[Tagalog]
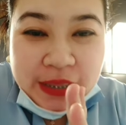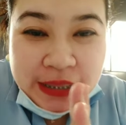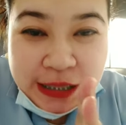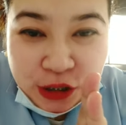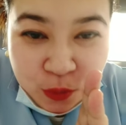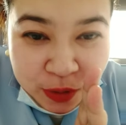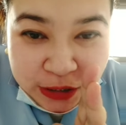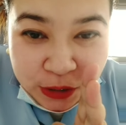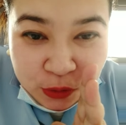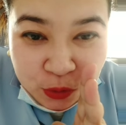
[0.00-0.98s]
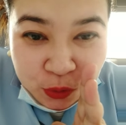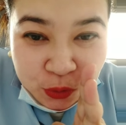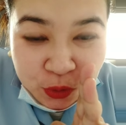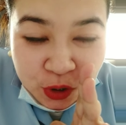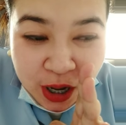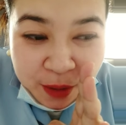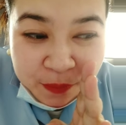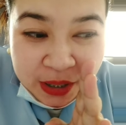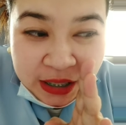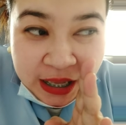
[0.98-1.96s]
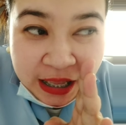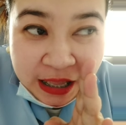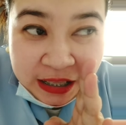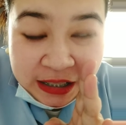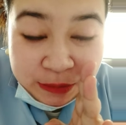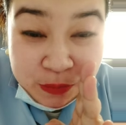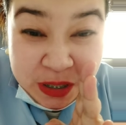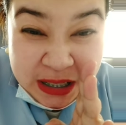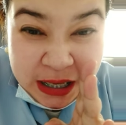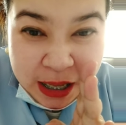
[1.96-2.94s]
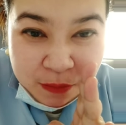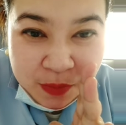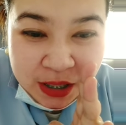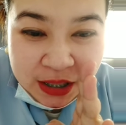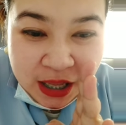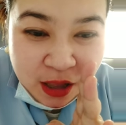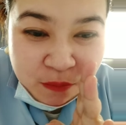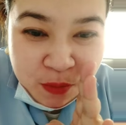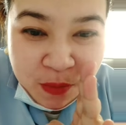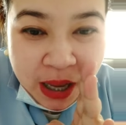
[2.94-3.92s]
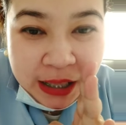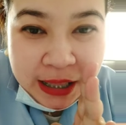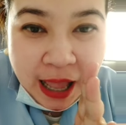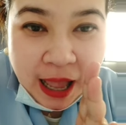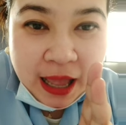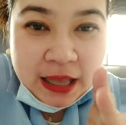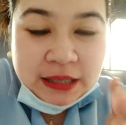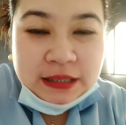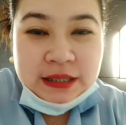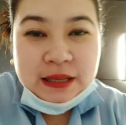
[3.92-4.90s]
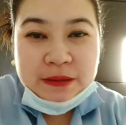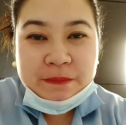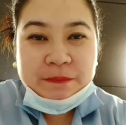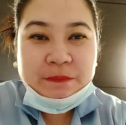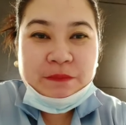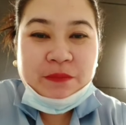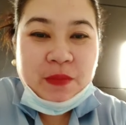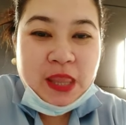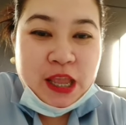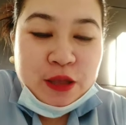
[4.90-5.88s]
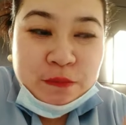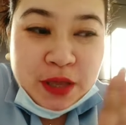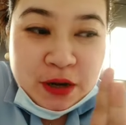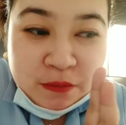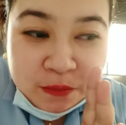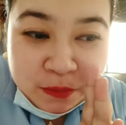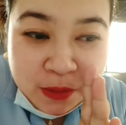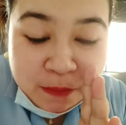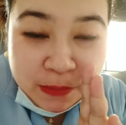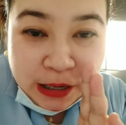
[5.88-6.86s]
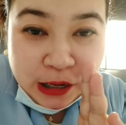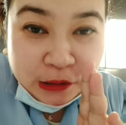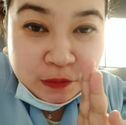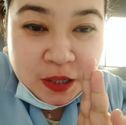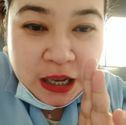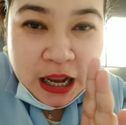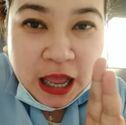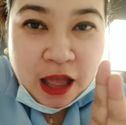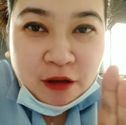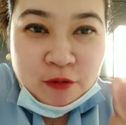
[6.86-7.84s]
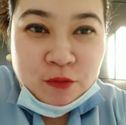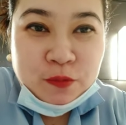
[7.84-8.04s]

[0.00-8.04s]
Dito kasi yung doktor namin, kaya busy kami, hindi kami makatakas. Pero magpapalaro na lang ako.